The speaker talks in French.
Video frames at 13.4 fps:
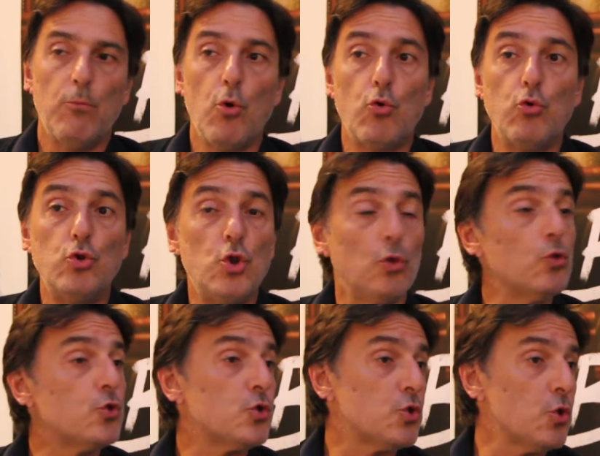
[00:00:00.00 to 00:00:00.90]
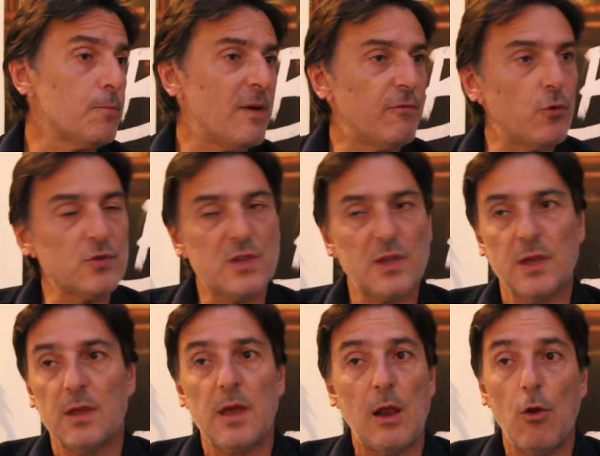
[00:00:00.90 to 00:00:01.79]
beaucoup de gens ne se sentent pas français
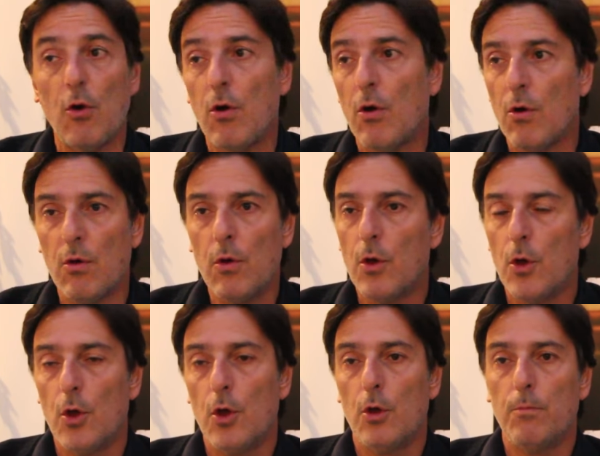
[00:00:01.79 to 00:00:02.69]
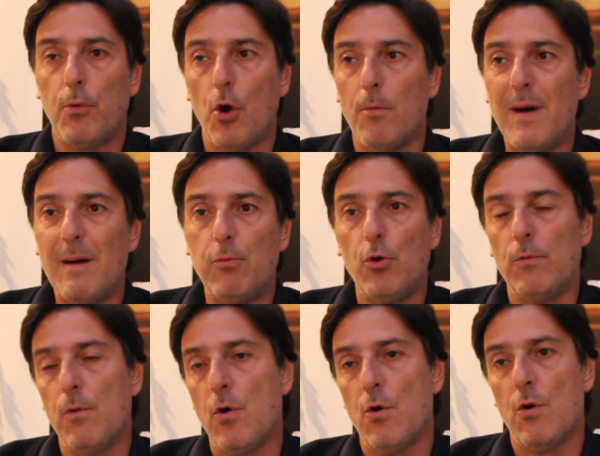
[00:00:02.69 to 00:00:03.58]
Alors,
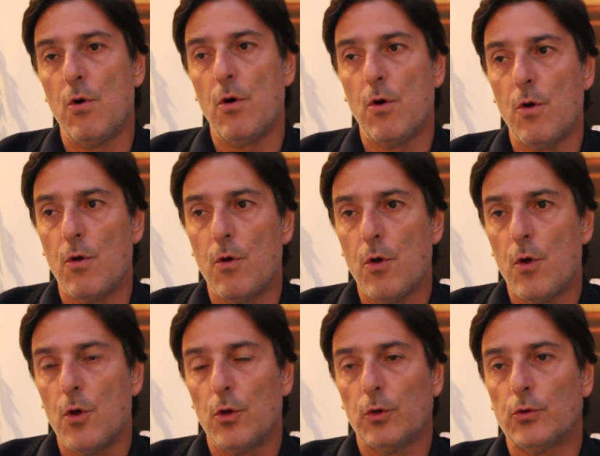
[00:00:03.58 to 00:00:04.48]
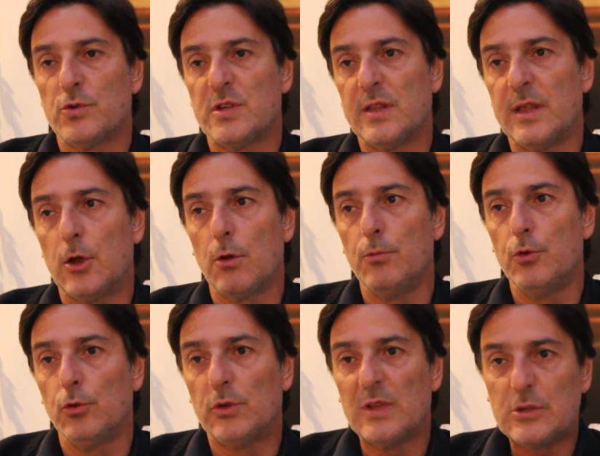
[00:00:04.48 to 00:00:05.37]
probablement que si les
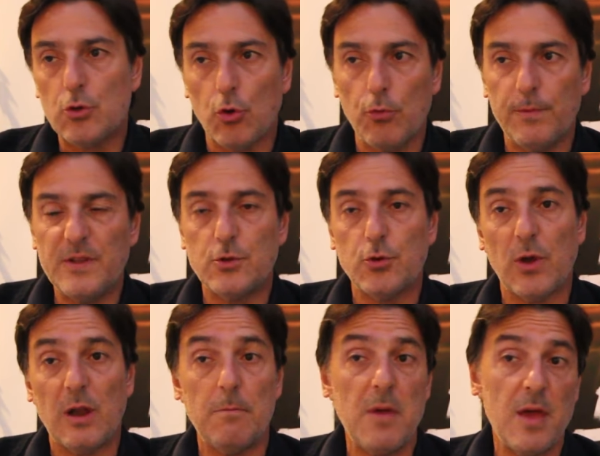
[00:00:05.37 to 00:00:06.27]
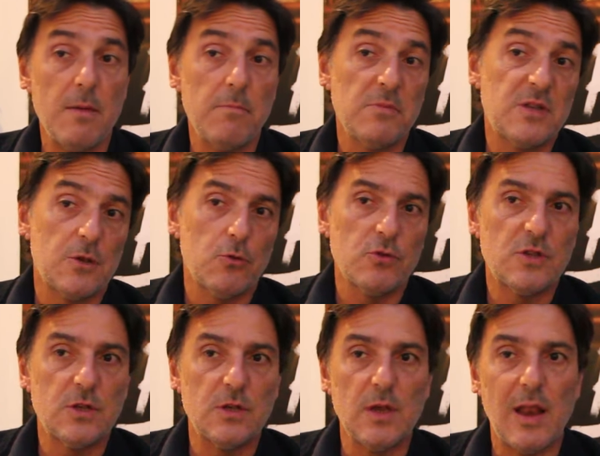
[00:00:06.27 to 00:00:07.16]
communautés se replient sur elles-mêmes, c'est
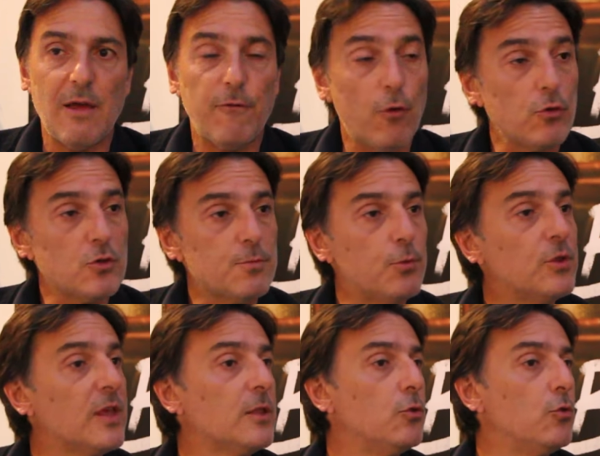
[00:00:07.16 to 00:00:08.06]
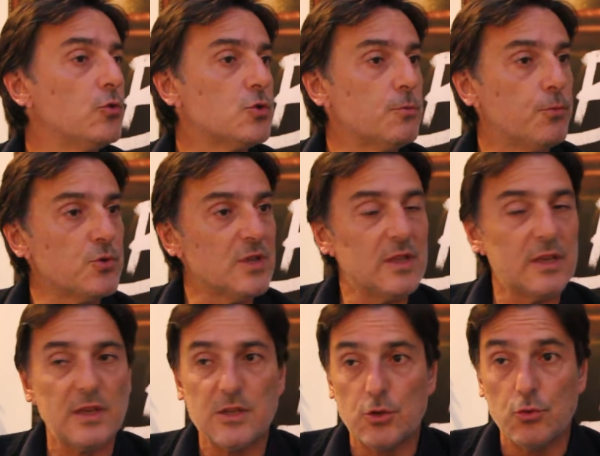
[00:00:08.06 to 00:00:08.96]
aussi à la France peut-être de se poser
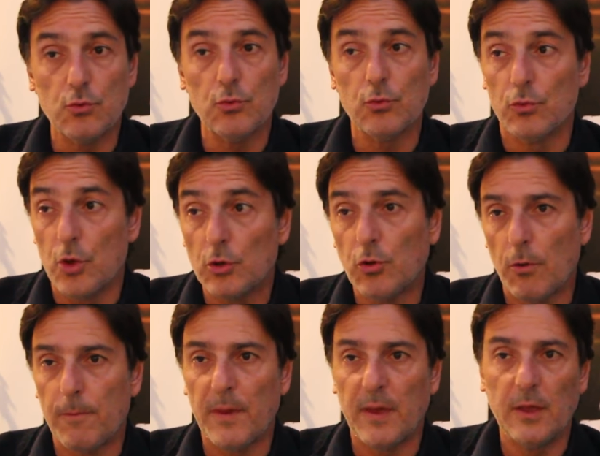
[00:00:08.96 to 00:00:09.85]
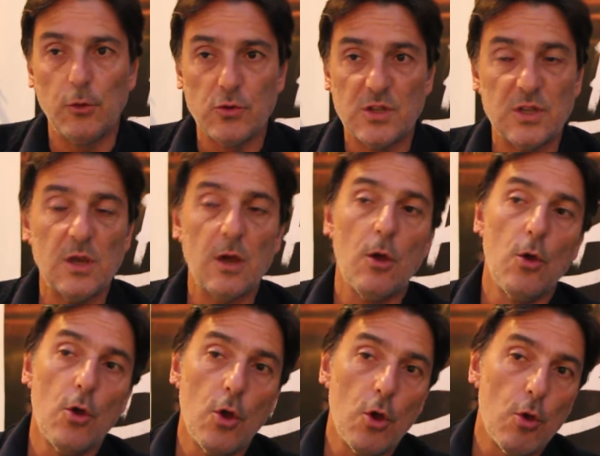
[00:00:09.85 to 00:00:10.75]
des questions, notre pays de se dire
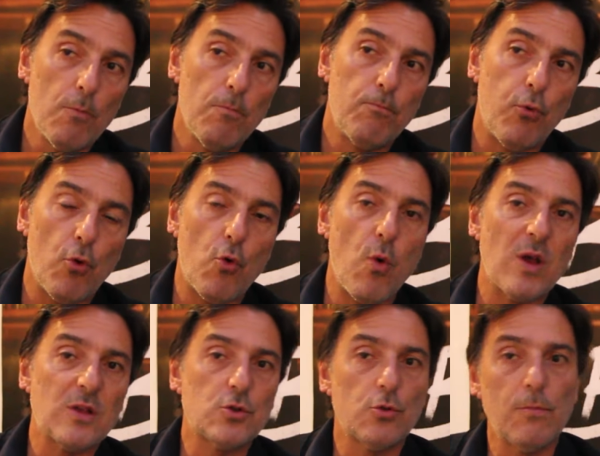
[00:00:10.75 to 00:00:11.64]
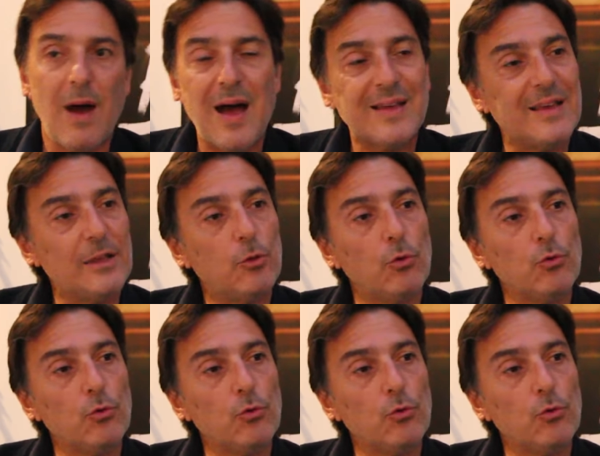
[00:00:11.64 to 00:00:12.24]
pourquoi ce bras qui est